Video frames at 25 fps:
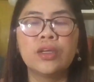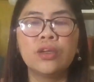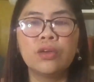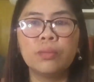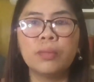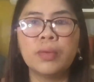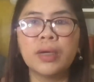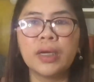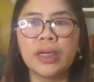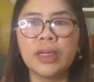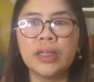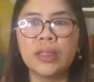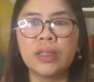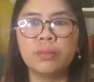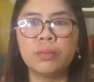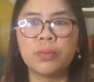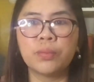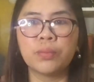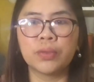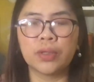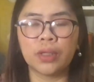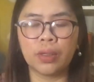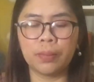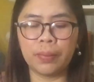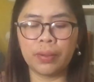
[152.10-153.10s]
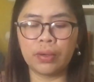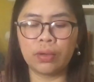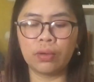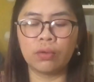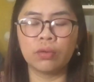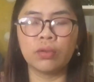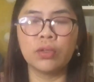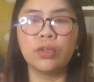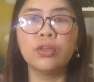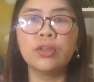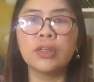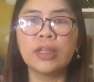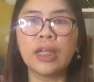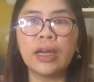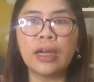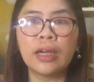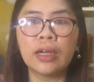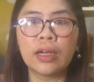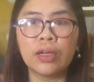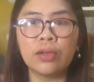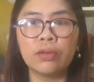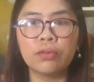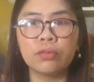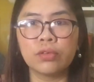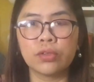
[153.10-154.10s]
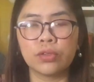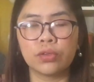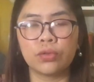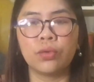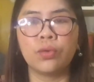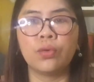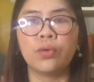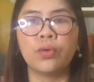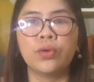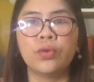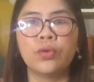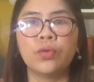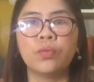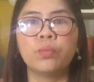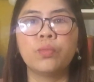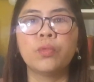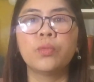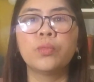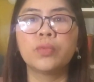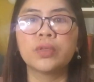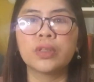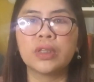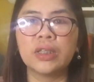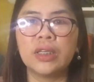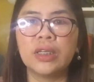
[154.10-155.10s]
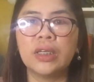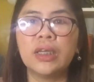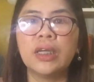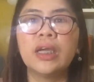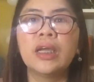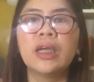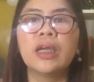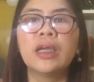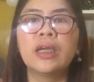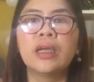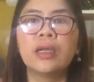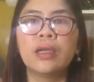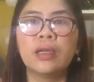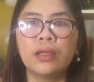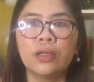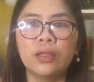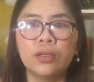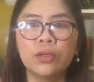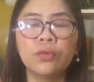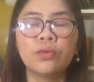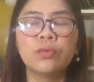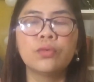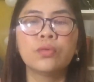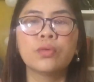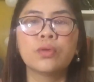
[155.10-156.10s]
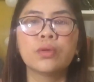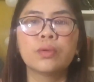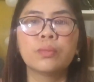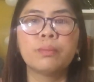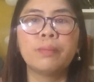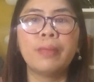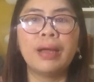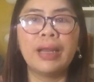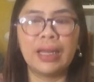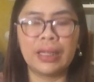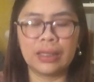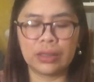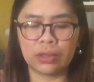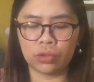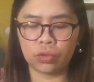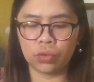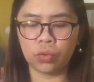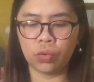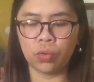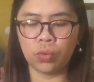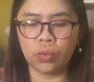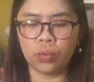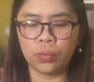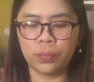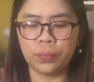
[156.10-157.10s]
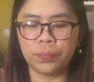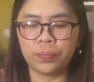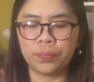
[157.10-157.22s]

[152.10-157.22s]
yung mga hindi maputi, pero yun talaga yung gusto ko, yung pumuti yung balat ko.